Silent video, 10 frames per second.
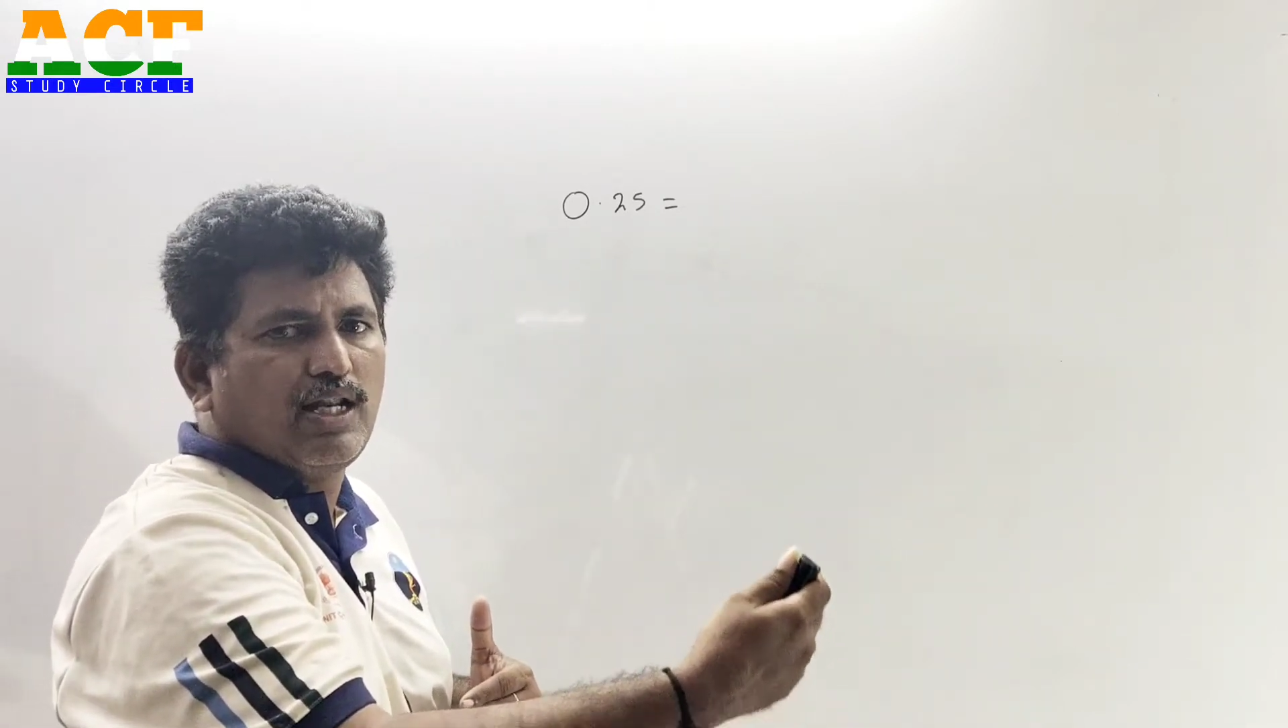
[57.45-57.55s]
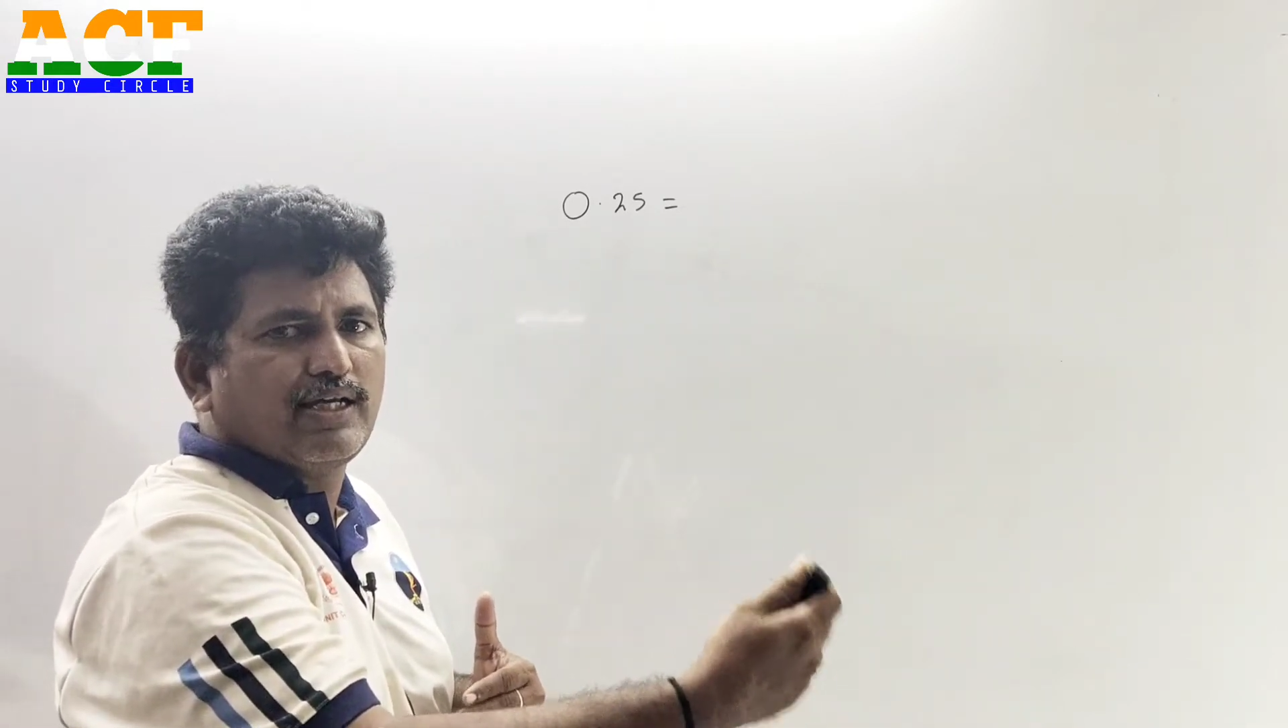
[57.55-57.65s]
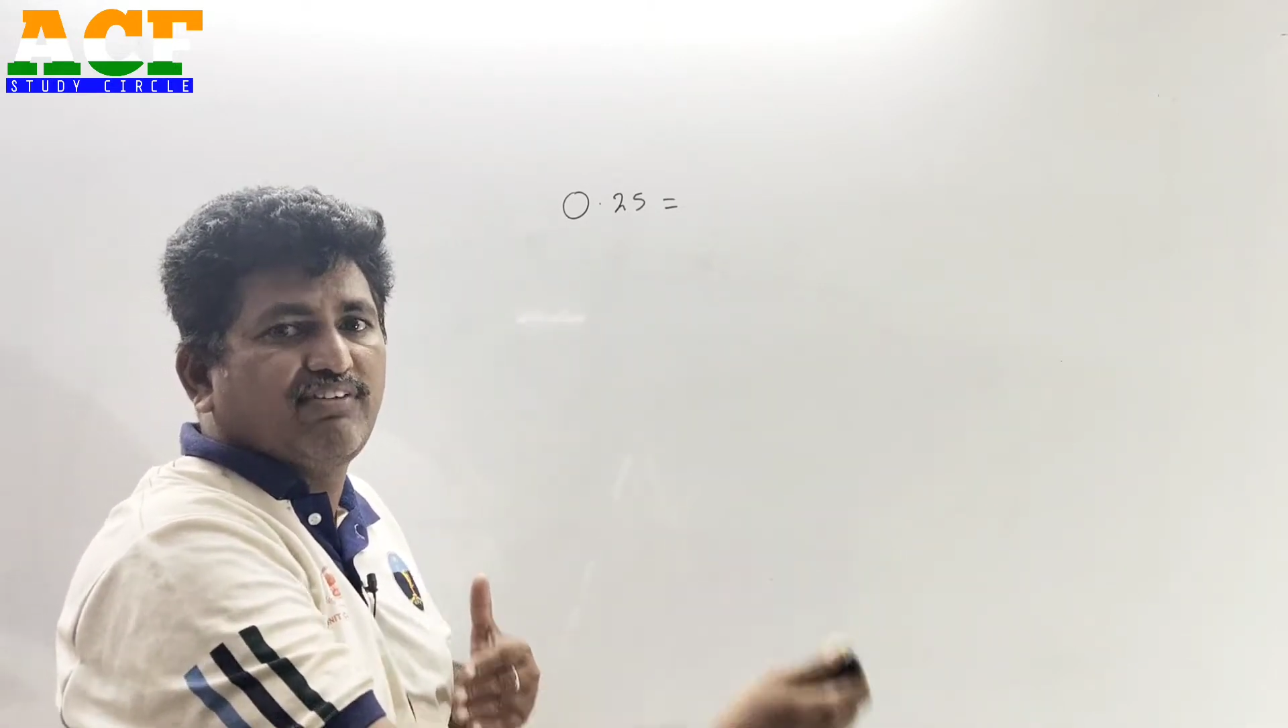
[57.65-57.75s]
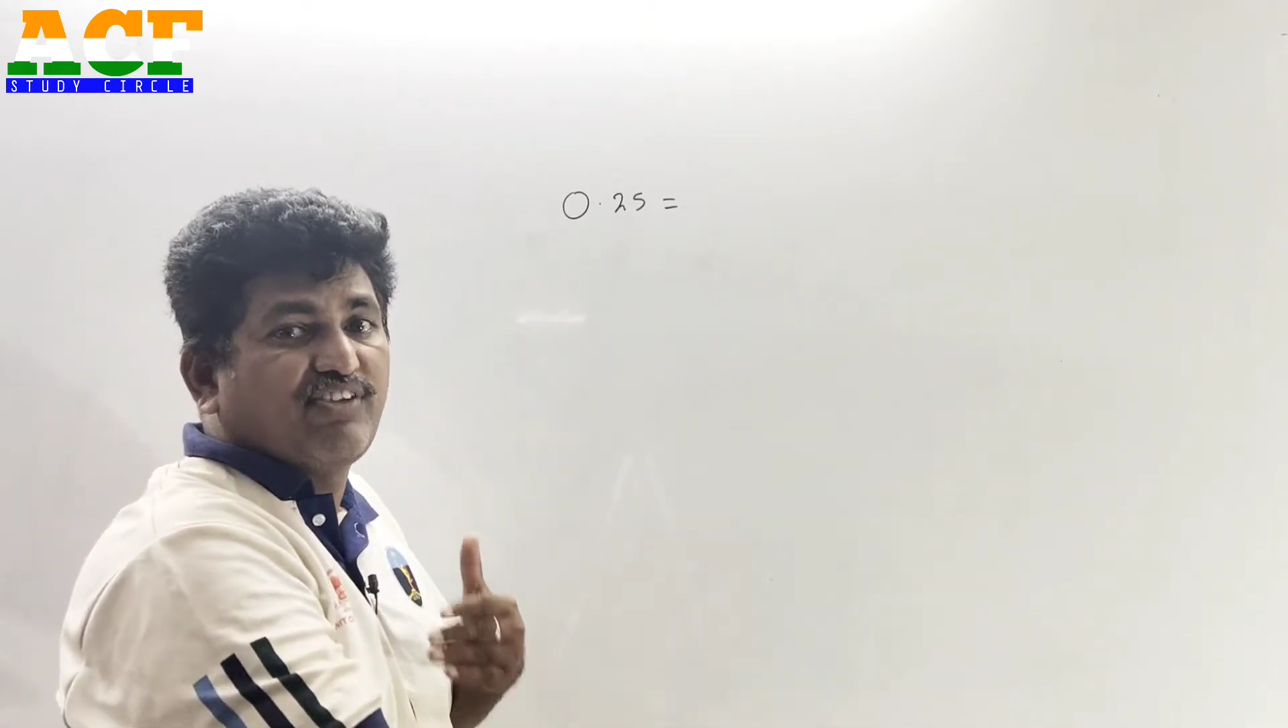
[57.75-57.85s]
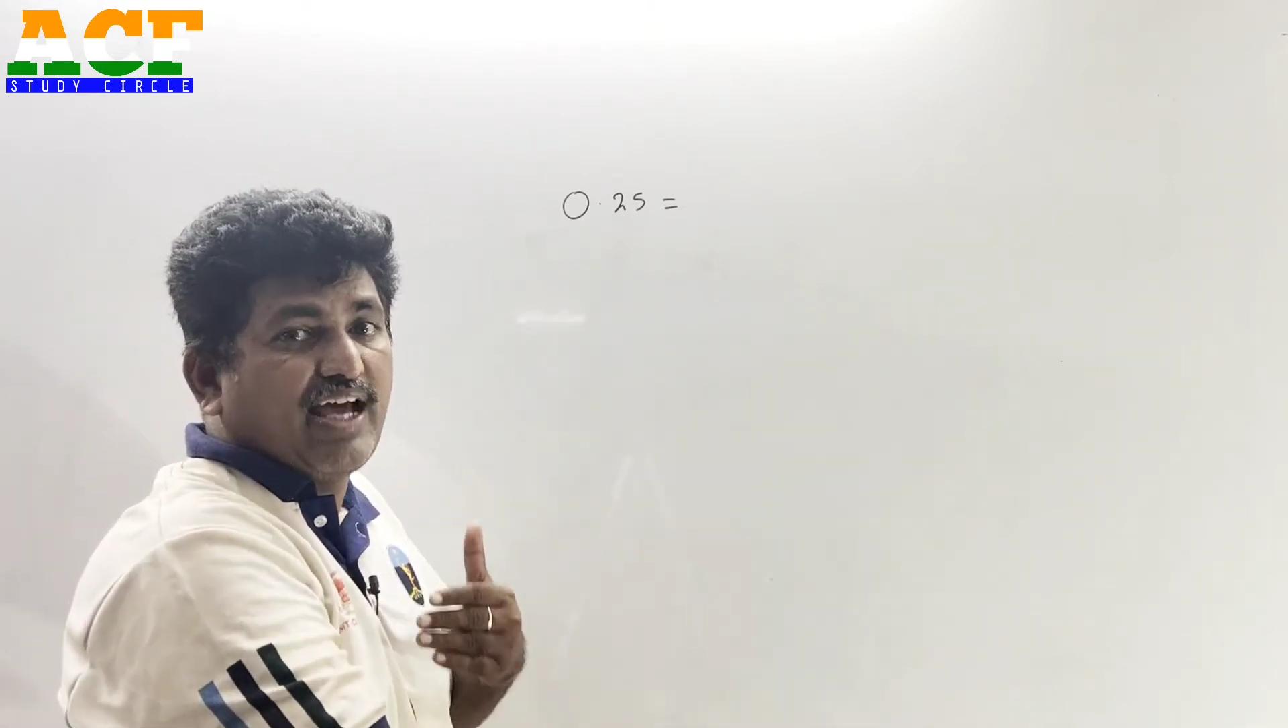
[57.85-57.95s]

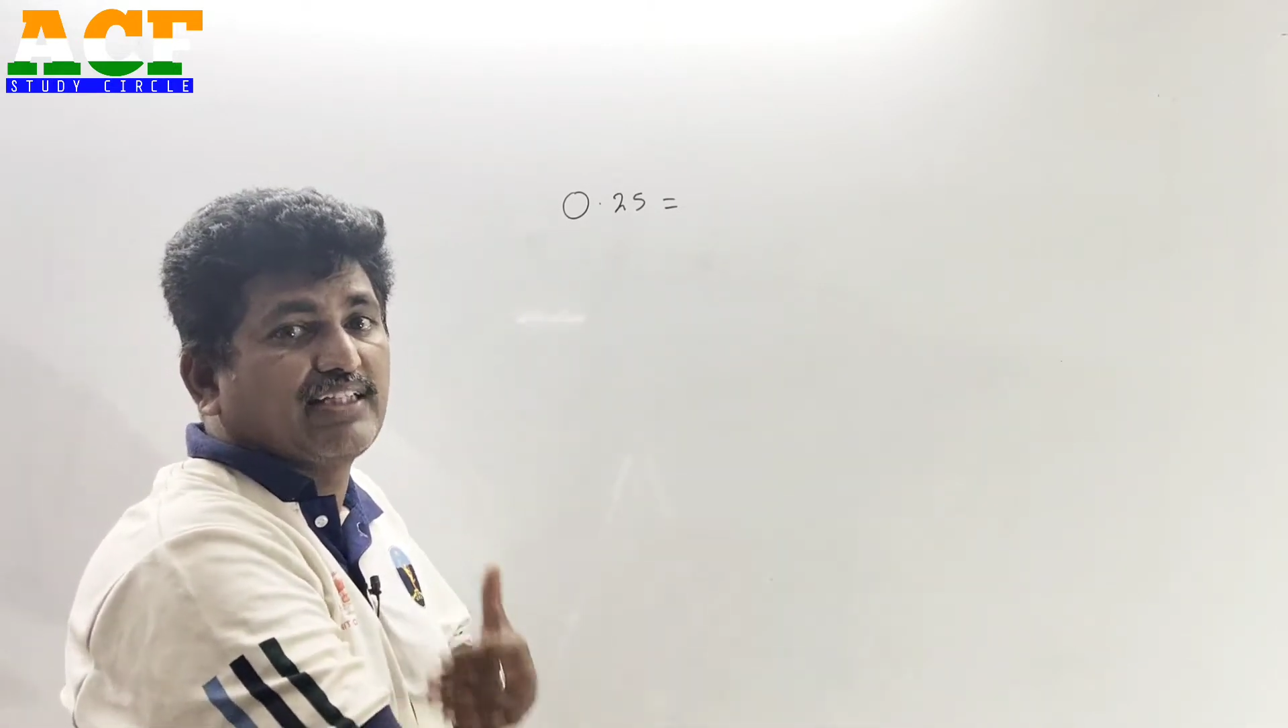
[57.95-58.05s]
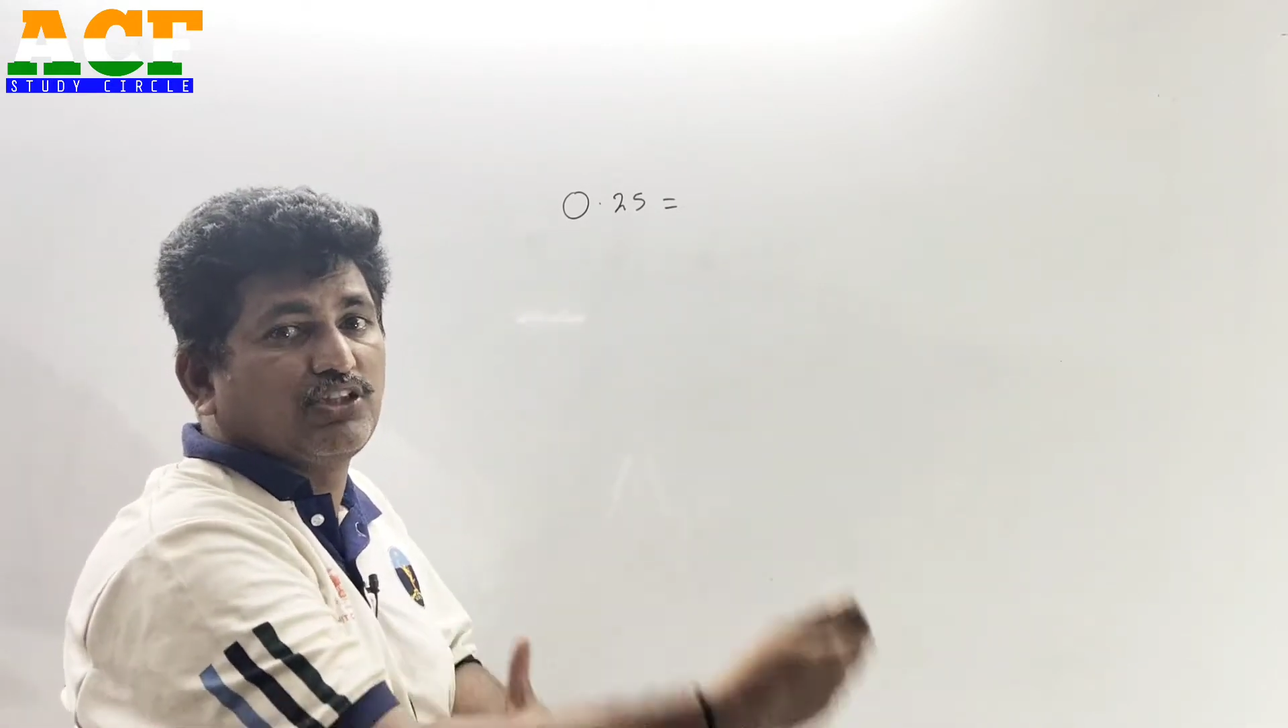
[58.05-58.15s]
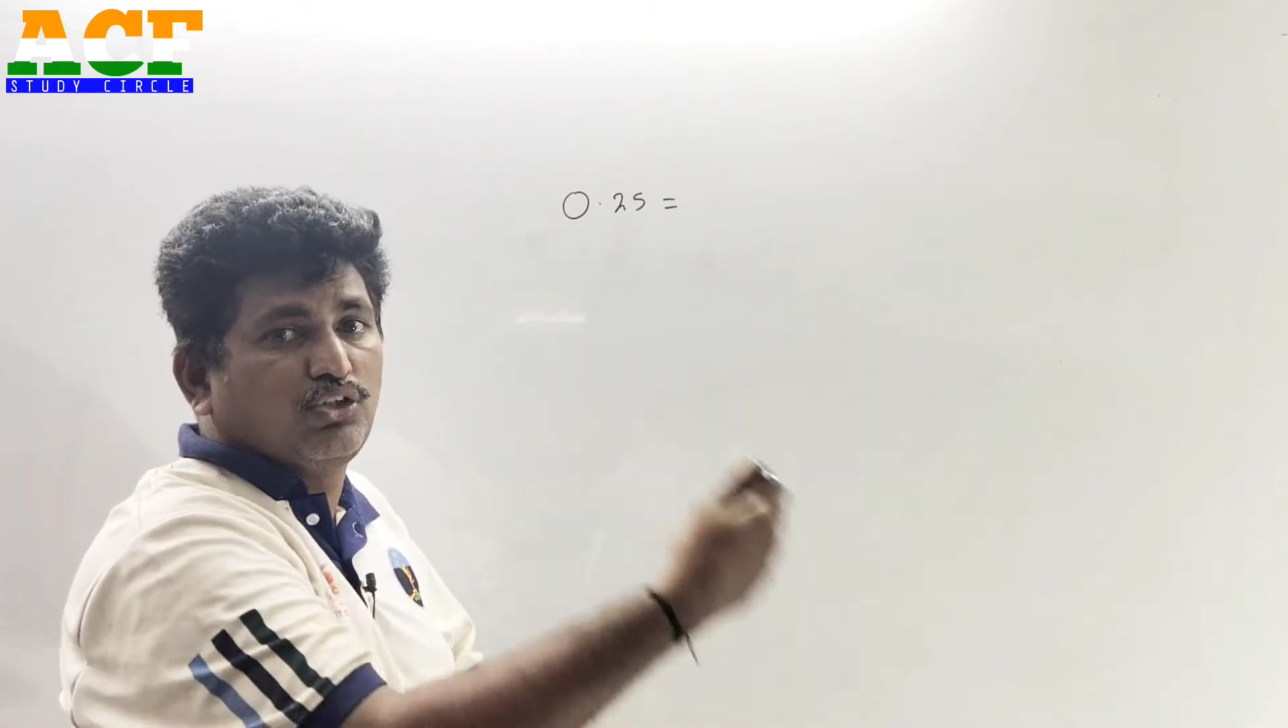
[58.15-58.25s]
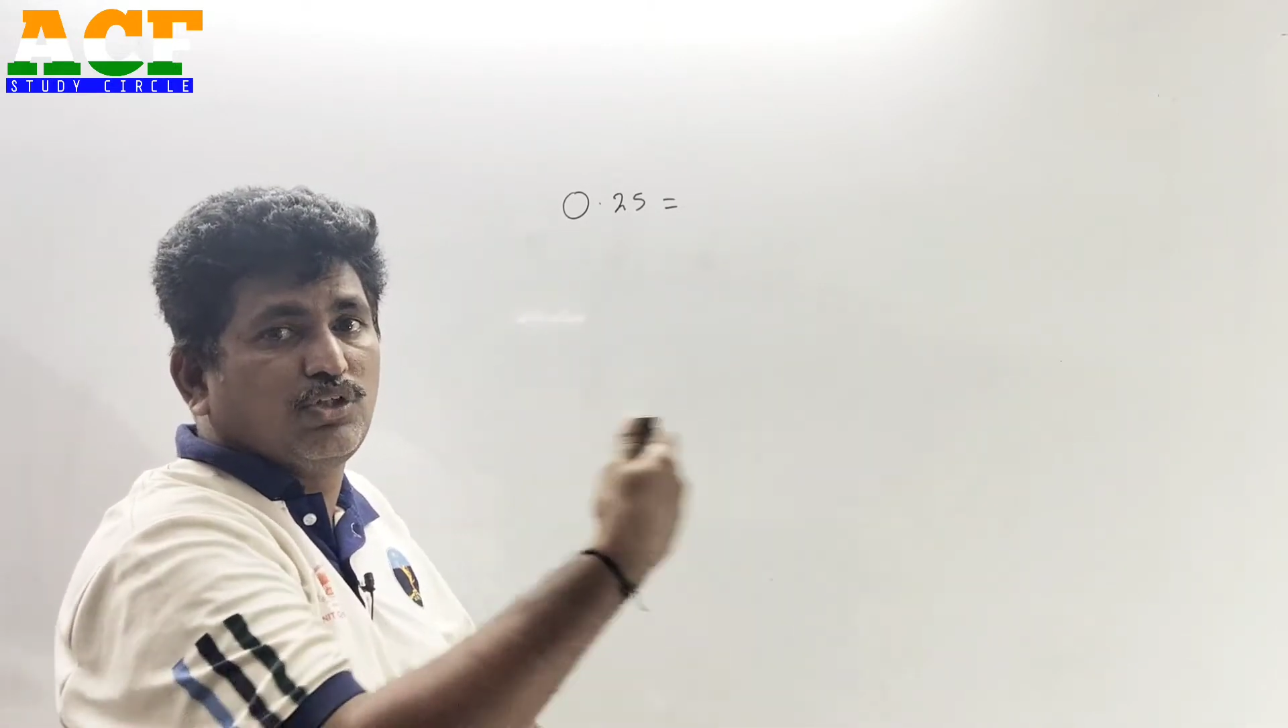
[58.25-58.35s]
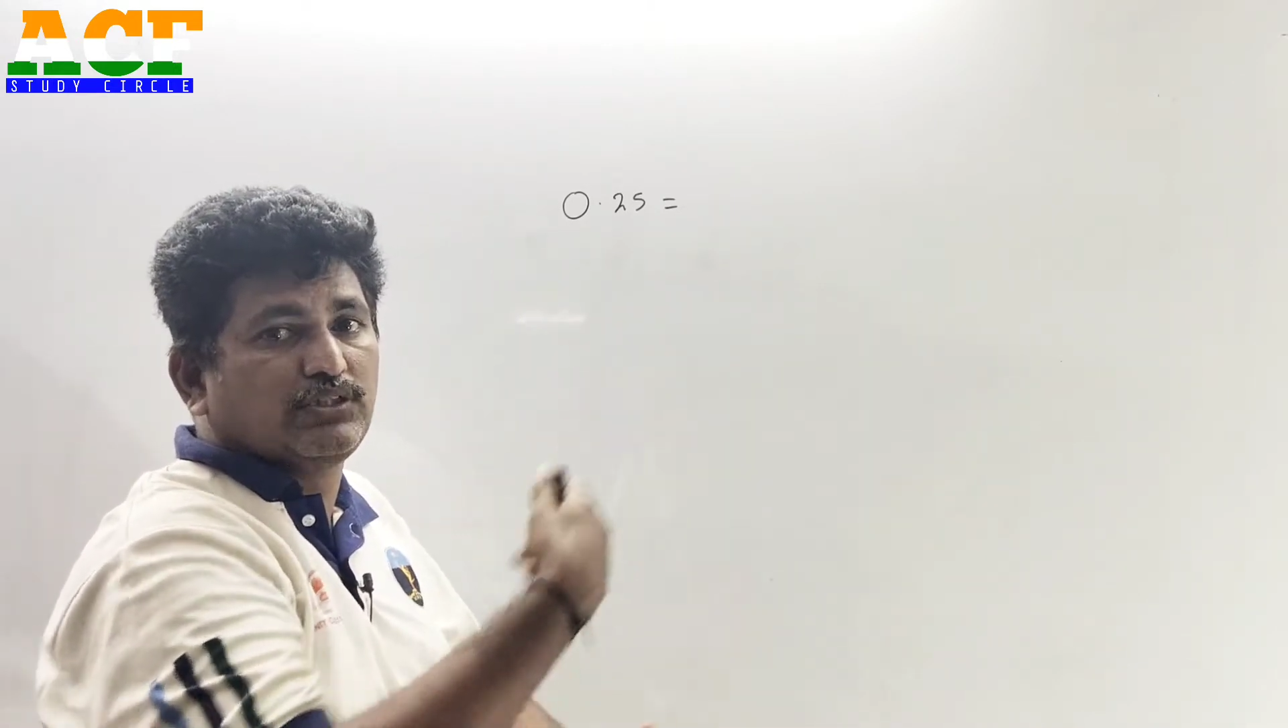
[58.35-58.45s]
అలాగే ఫ్రాక్షన్లో